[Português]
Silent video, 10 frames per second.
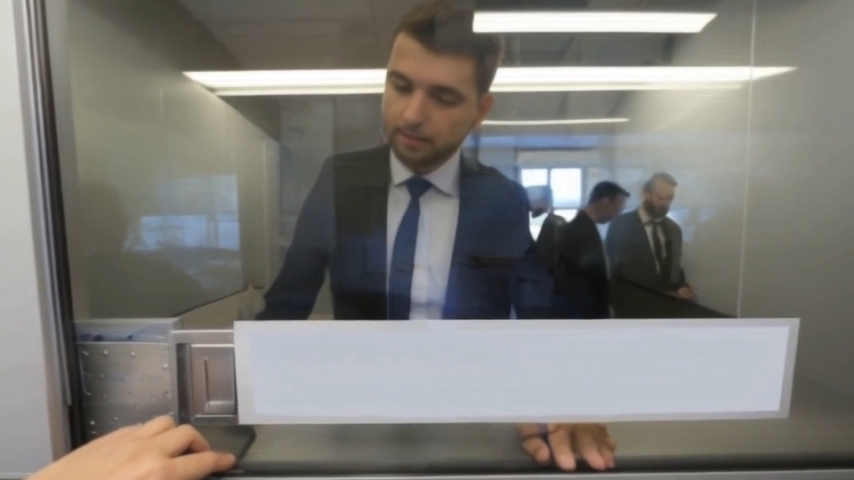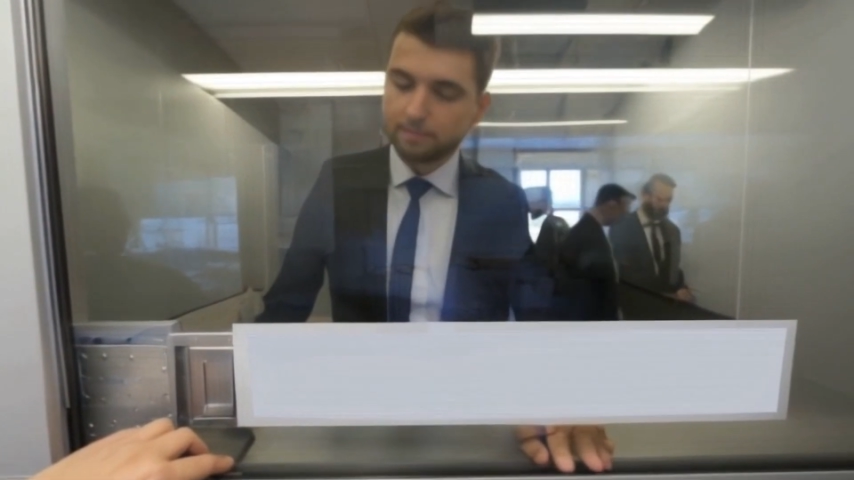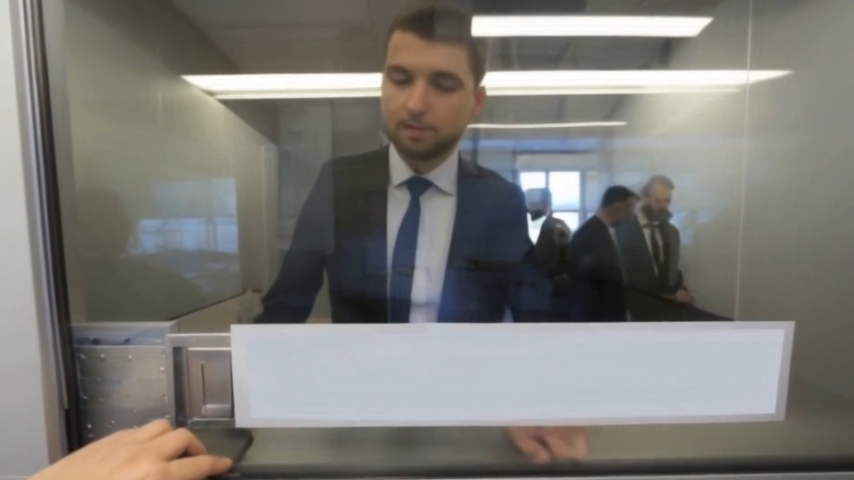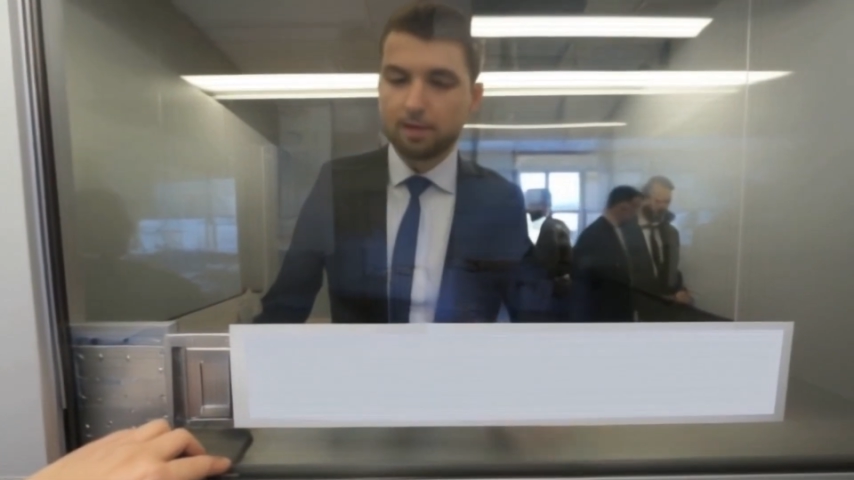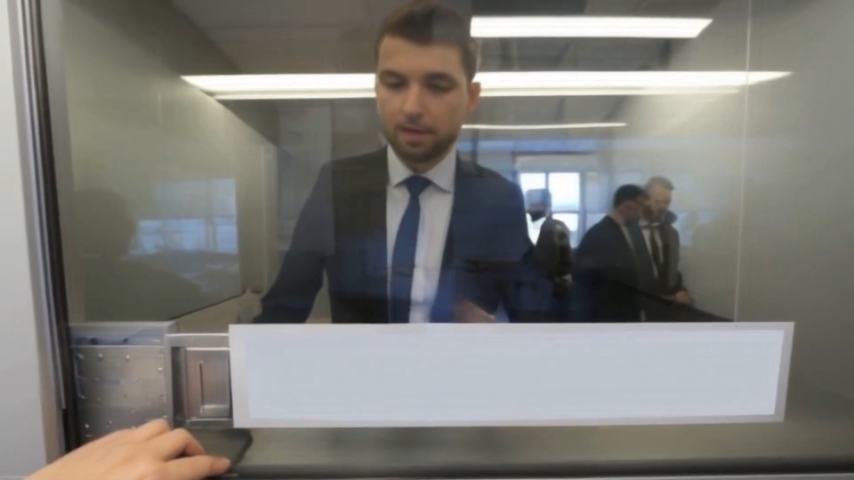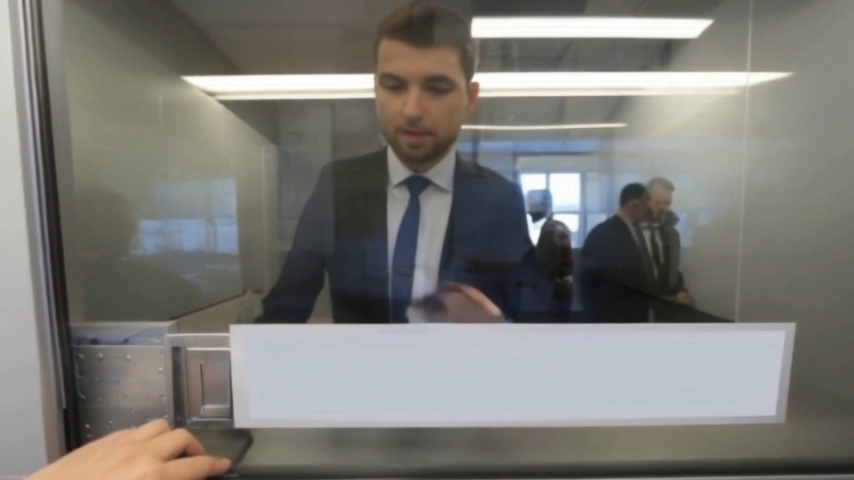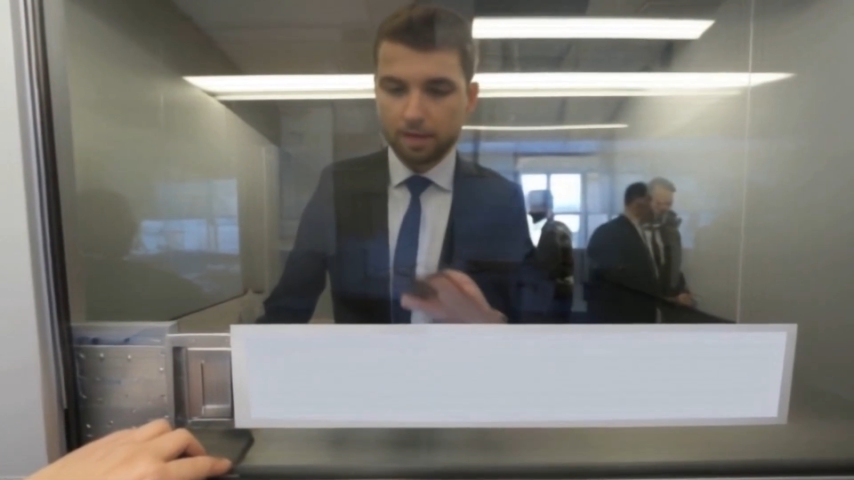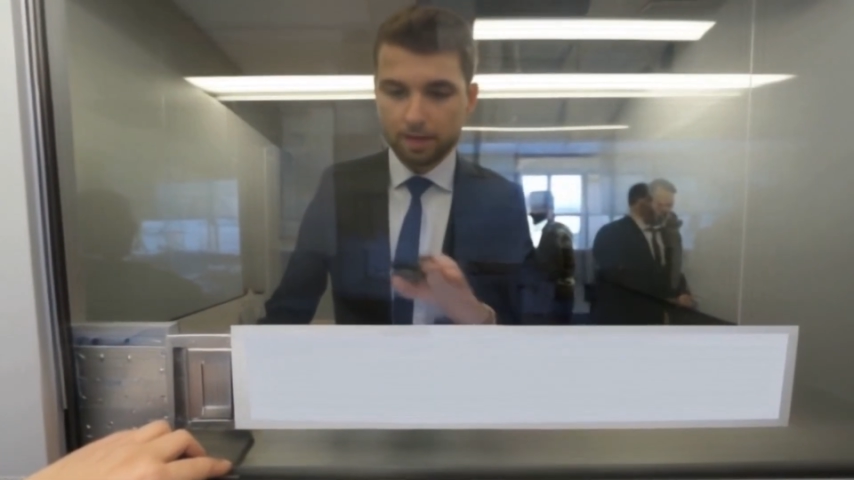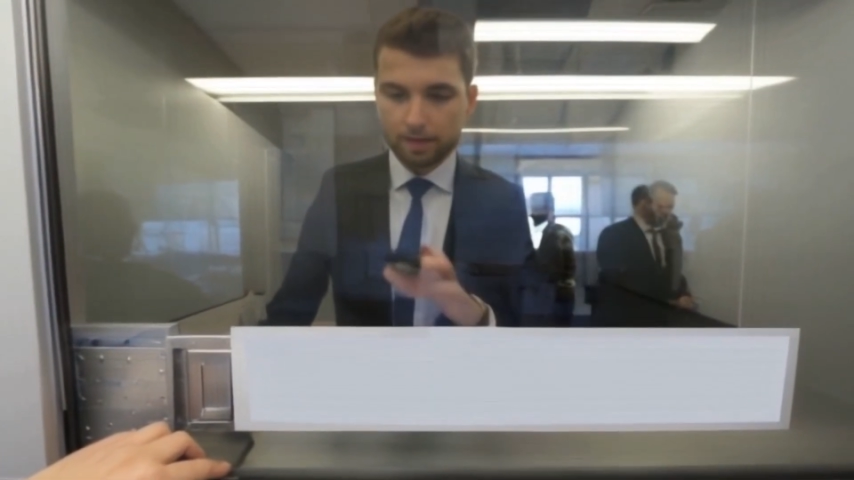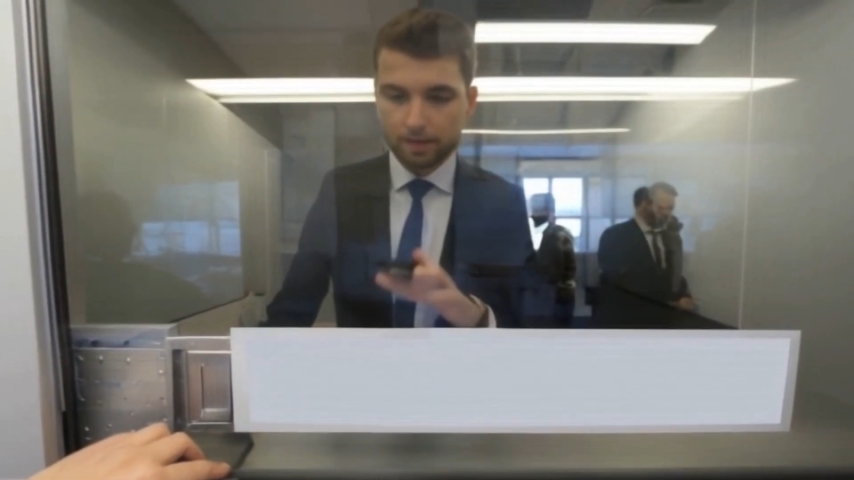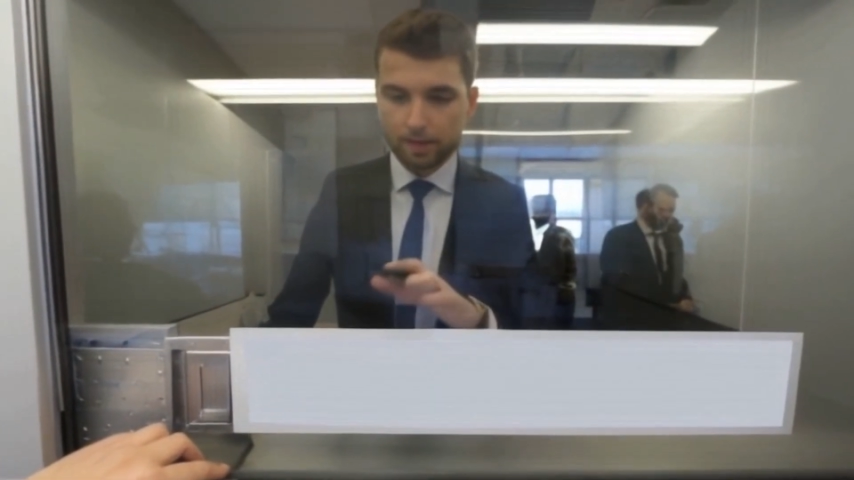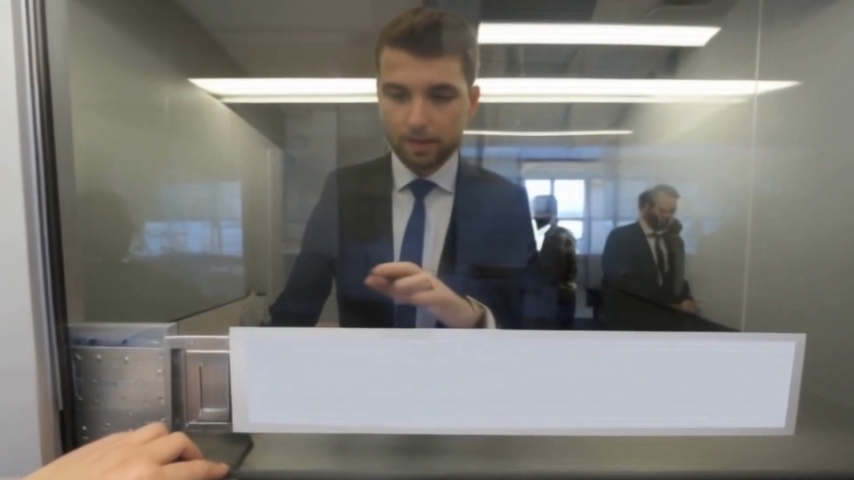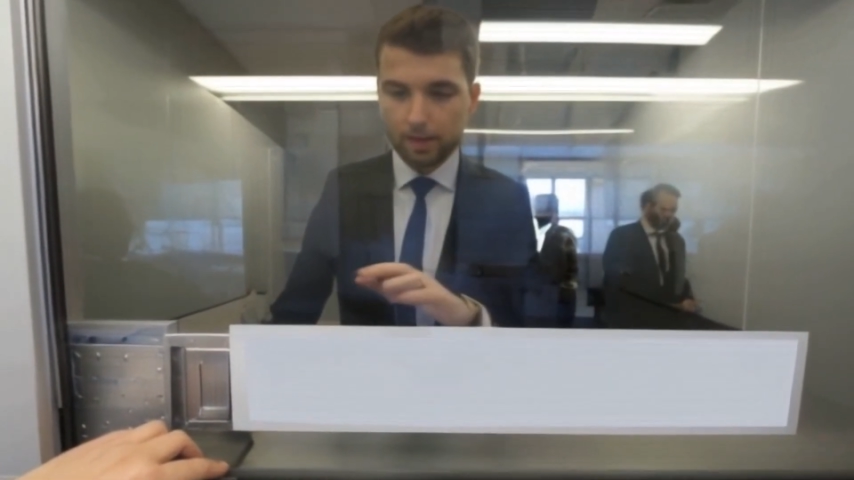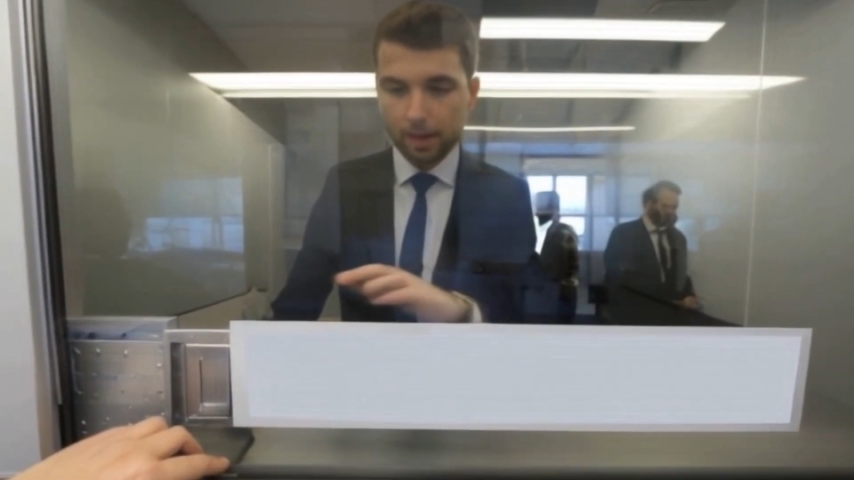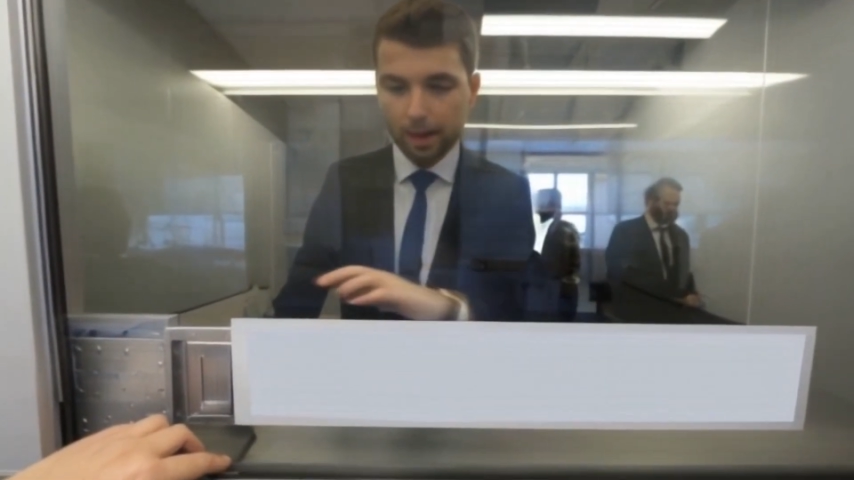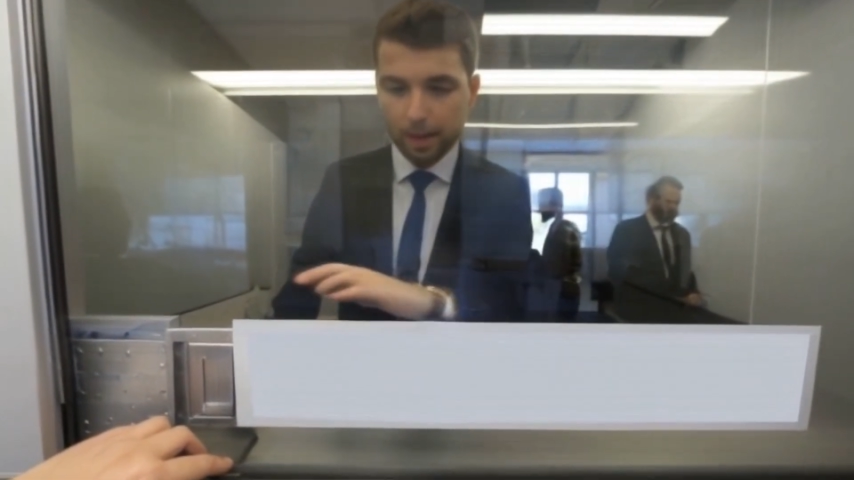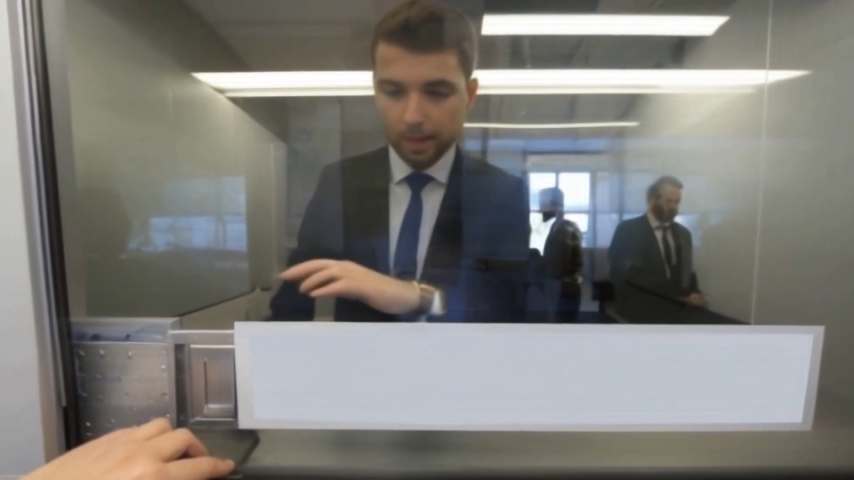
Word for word: nos Estados Unidos?